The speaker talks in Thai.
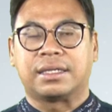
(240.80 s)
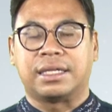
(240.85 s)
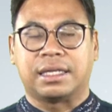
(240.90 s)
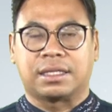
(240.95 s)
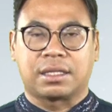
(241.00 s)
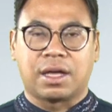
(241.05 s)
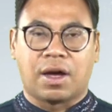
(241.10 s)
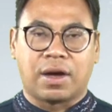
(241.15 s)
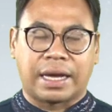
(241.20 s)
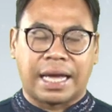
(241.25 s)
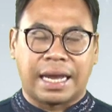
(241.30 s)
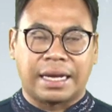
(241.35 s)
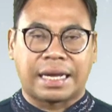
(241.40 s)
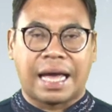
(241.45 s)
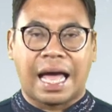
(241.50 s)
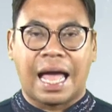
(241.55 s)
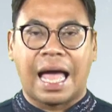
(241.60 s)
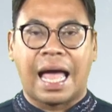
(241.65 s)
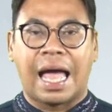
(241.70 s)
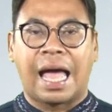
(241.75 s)
ติดต่อการ
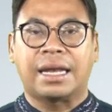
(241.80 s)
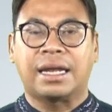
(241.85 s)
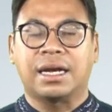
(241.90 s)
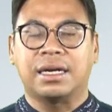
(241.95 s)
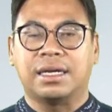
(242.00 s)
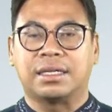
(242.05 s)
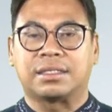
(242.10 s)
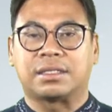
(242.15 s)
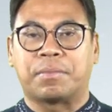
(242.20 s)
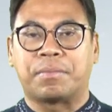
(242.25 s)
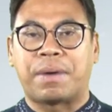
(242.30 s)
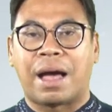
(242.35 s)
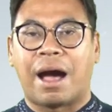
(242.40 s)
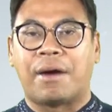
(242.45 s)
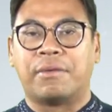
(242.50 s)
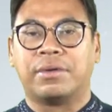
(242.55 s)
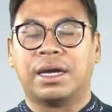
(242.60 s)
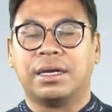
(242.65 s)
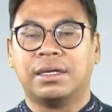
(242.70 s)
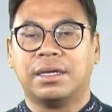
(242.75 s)
ค้าทั้งเรือสำเภา
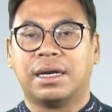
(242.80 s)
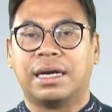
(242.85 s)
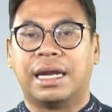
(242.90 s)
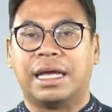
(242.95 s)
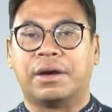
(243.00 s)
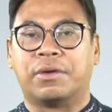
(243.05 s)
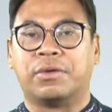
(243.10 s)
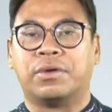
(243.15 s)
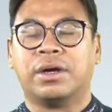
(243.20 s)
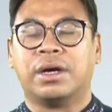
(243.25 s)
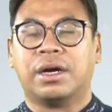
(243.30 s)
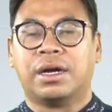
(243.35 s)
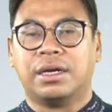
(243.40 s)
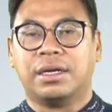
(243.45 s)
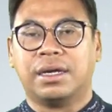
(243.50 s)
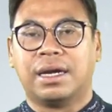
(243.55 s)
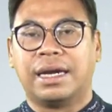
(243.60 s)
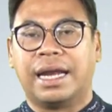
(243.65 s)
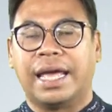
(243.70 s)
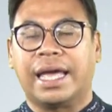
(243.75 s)
และเรือเร็ว
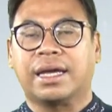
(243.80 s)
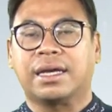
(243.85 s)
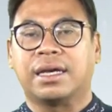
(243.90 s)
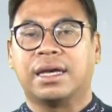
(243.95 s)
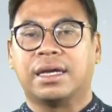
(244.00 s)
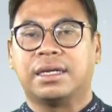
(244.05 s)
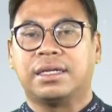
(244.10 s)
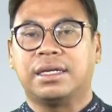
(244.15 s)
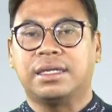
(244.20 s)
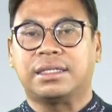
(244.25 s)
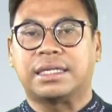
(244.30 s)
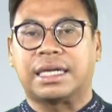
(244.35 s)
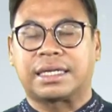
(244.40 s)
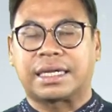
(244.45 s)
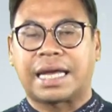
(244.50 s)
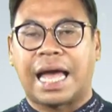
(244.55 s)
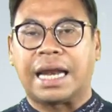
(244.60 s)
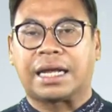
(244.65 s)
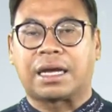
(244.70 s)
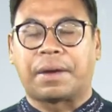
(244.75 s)
เรือเล็กที่จัด
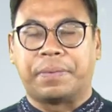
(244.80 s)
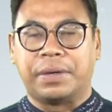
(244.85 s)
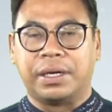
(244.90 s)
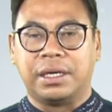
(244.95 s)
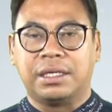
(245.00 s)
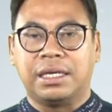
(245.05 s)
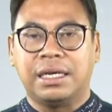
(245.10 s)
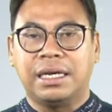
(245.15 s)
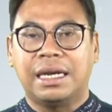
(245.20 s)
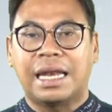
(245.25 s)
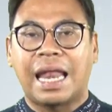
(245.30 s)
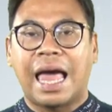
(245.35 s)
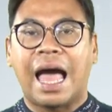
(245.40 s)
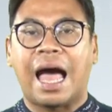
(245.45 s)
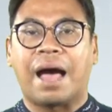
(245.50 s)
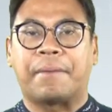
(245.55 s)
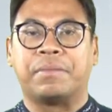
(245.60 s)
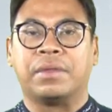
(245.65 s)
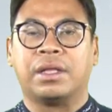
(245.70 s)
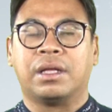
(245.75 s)
การกับพื้นที่
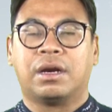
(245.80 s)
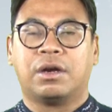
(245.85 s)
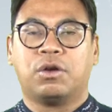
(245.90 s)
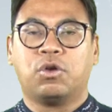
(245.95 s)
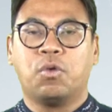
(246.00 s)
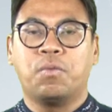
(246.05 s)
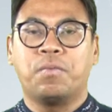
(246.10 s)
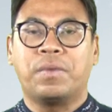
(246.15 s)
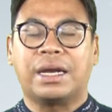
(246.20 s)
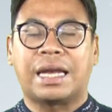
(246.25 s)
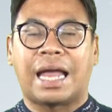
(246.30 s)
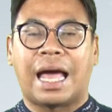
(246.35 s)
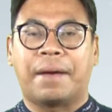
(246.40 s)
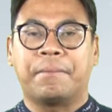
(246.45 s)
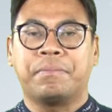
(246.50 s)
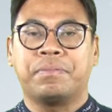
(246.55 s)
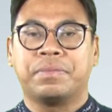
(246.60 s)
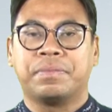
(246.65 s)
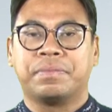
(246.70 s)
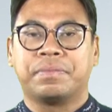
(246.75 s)
ราบ ลุ่มแม่
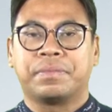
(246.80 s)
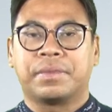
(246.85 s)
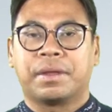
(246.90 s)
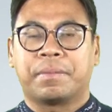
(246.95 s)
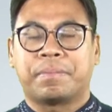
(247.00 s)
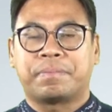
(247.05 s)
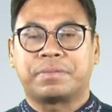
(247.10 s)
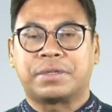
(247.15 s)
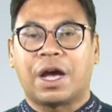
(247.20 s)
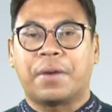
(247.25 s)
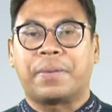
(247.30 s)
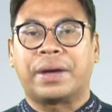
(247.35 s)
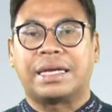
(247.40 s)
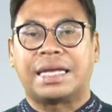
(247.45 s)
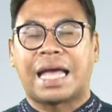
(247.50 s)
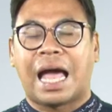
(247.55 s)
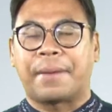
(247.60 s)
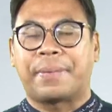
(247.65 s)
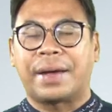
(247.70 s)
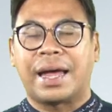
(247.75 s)
น้ำเจ้าพ
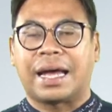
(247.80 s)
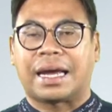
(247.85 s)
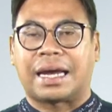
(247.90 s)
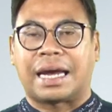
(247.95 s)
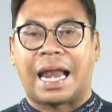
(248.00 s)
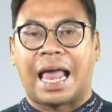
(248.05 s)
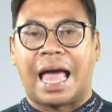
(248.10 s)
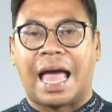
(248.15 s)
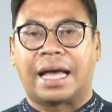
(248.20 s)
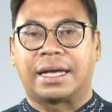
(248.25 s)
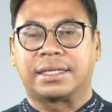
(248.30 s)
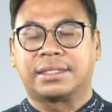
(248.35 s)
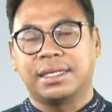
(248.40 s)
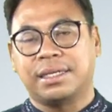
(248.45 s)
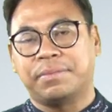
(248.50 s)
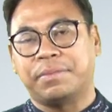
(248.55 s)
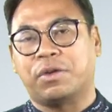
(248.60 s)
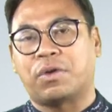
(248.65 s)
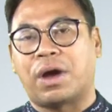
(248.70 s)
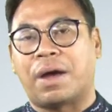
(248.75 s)
ยาภาคกลาง ซึ่
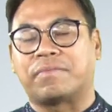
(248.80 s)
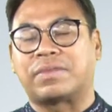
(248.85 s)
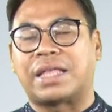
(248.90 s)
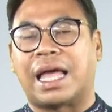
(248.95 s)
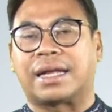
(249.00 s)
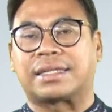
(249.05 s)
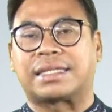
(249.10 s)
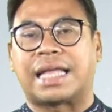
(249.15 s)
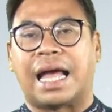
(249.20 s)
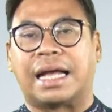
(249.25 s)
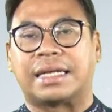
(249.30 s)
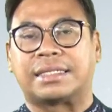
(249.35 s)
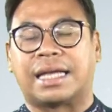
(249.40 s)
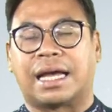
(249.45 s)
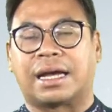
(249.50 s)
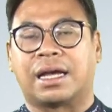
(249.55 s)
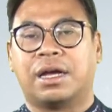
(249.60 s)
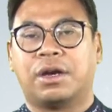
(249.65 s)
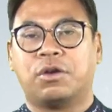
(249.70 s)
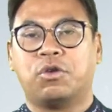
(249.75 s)
งมีความแตกต่าง
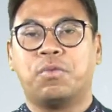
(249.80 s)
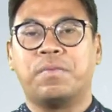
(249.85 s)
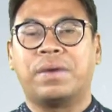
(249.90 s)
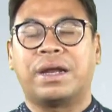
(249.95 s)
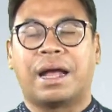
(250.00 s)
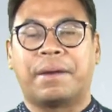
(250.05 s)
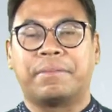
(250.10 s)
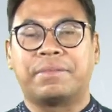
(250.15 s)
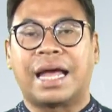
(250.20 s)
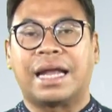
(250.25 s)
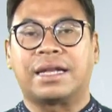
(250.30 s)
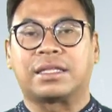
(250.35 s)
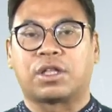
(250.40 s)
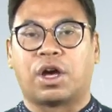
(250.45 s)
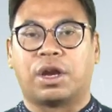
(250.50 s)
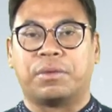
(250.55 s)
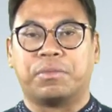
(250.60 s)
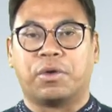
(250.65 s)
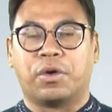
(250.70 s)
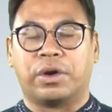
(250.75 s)
จากลุ่มแม่น้ำน่านต
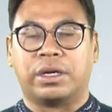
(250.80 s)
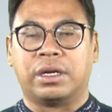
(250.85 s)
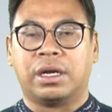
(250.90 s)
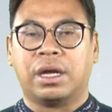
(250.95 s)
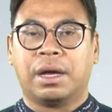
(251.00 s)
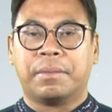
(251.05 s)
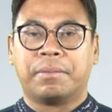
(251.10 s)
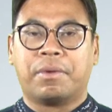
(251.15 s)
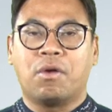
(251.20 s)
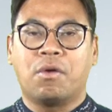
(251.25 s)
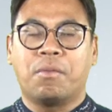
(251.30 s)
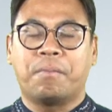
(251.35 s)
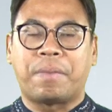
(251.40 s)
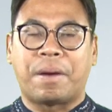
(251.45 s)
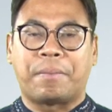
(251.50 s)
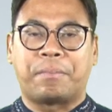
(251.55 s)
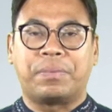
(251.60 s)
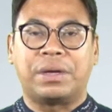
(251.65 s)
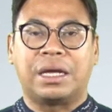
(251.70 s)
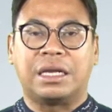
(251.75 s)
อนบนพงป
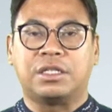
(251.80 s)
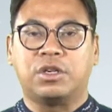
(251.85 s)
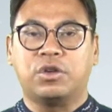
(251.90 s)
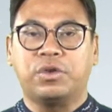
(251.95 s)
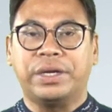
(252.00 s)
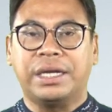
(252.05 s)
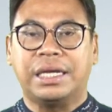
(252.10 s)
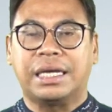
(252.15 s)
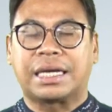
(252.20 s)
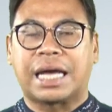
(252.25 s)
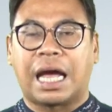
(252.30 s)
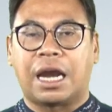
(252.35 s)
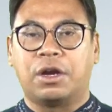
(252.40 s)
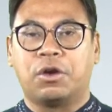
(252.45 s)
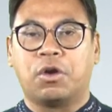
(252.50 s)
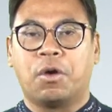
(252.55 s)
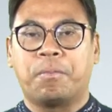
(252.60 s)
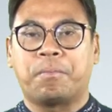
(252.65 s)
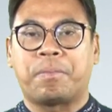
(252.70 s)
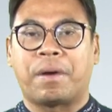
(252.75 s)
รับเปลี่ยนยุทธวิธีการ
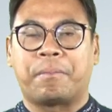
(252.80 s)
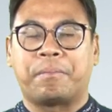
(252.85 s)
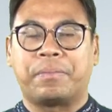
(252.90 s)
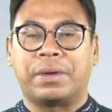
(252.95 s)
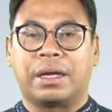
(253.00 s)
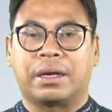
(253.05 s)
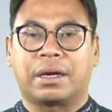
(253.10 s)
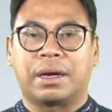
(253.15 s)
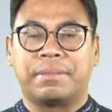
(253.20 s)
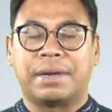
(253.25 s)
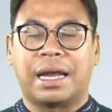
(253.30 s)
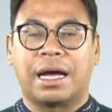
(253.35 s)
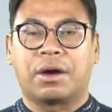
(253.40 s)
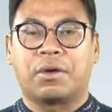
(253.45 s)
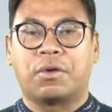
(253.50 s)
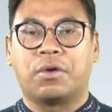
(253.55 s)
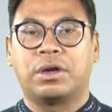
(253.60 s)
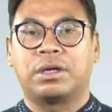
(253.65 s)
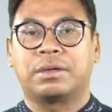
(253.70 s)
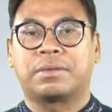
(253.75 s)
ลบปรับเปลี่ยนกำลัง
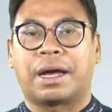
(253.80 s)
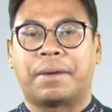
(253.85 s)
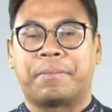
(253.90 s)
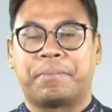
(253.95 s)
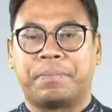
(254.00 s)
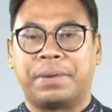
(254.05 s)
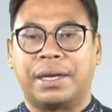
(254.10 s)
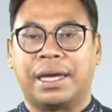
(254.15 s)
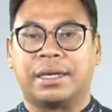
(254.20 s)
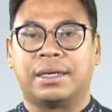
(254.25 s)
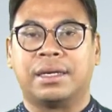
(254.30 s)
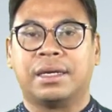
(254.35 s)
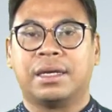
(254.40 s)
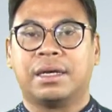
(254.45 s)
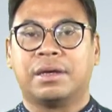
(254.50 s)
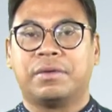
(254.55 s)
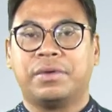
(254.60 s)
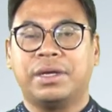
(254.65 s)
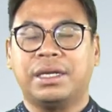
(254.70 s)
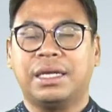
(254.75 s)
คนกับเปลี่ยน
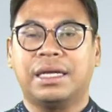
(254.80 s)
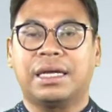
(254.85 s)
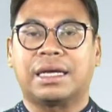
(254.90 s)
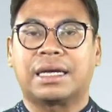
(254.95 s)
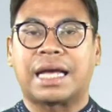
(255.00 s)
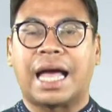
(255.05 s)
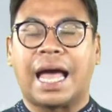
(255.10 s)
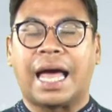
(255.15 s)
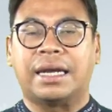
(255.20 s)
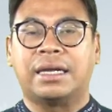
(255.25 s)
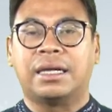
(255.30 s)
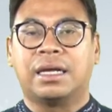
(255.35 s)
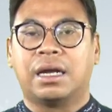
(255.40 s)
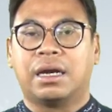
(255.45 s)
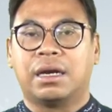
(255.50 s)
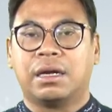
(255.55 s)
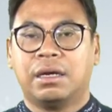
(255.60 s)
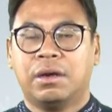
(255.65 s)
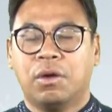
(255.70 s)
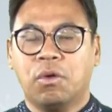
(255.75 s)
วิธีการ
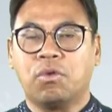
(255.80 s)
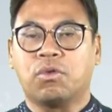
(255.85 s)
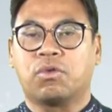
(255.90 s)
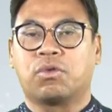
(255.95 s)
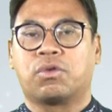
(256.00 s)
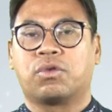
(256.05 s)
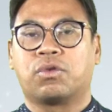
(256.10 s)
ลุก